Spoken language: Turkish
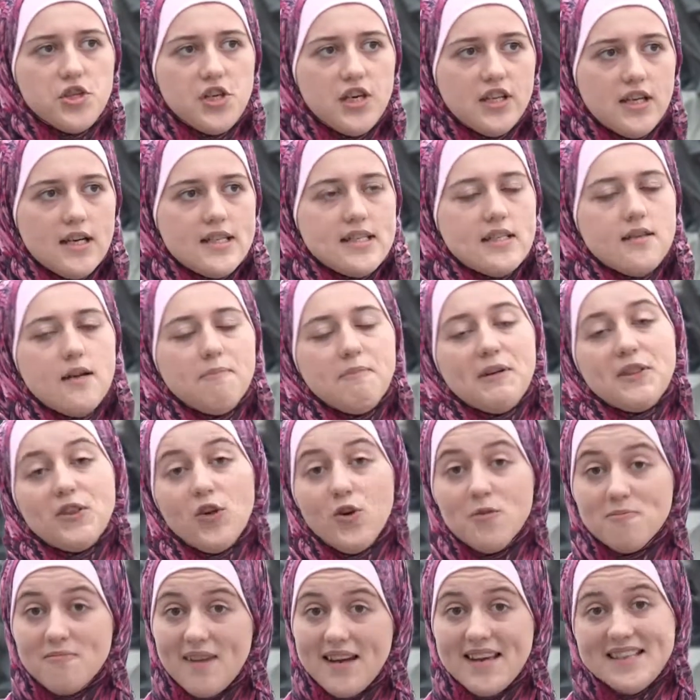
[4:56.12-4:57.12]
Ama eve
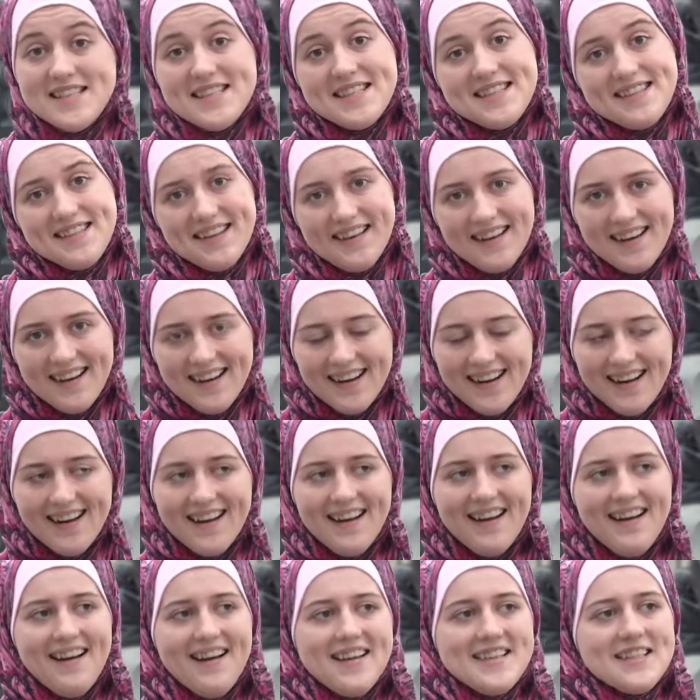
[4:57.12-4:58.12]
gitmeyip ki evde
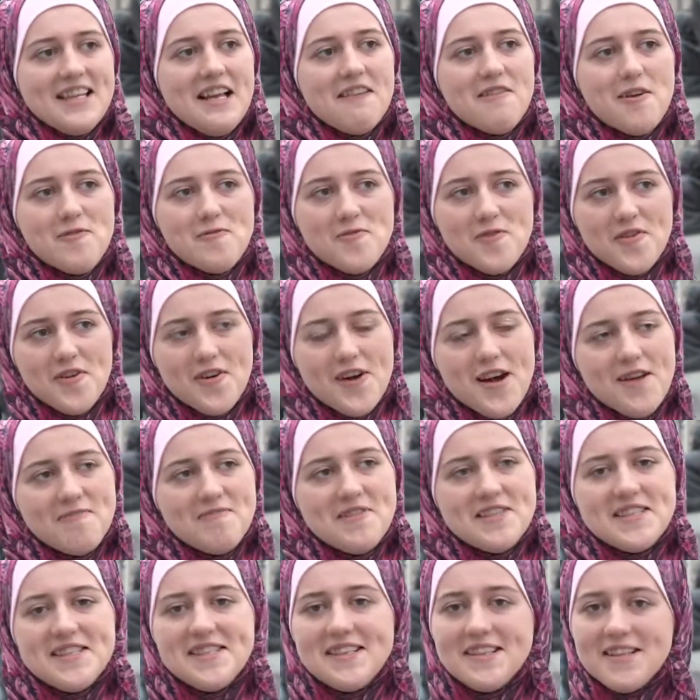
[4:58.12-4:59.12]
kaldım.
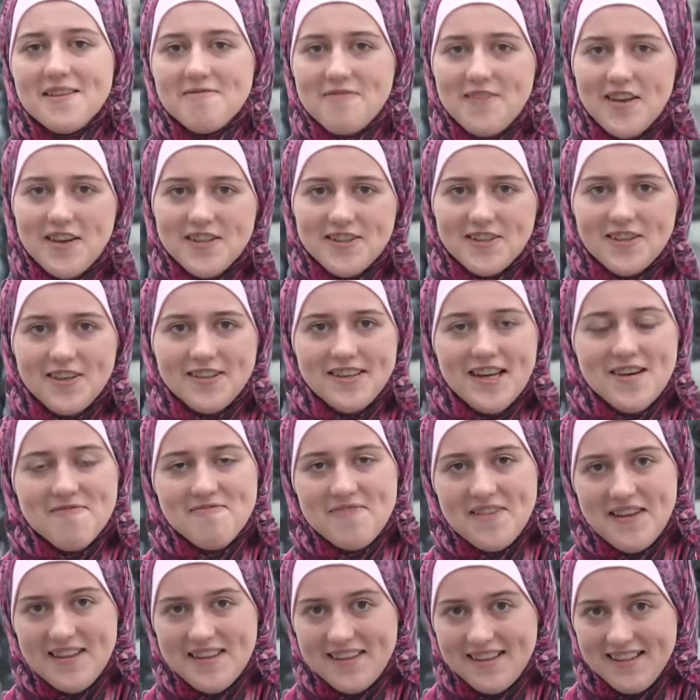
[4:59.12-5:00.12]
Nedeni de
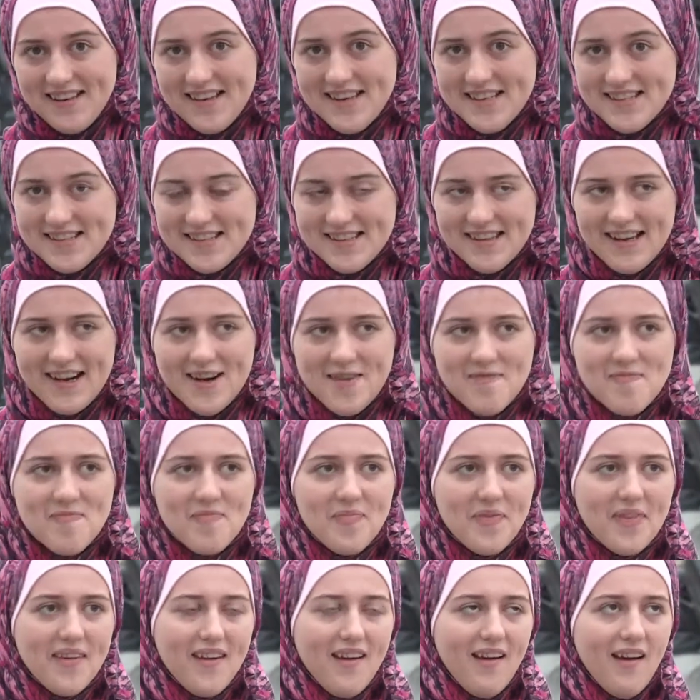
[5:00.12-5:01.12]
ablamla eniştemin beni oraya
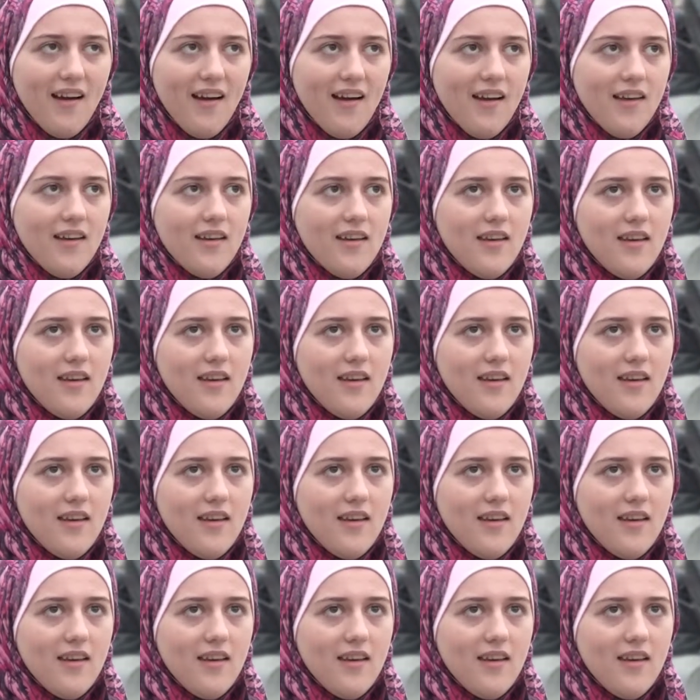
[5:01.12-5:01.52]
gitmekten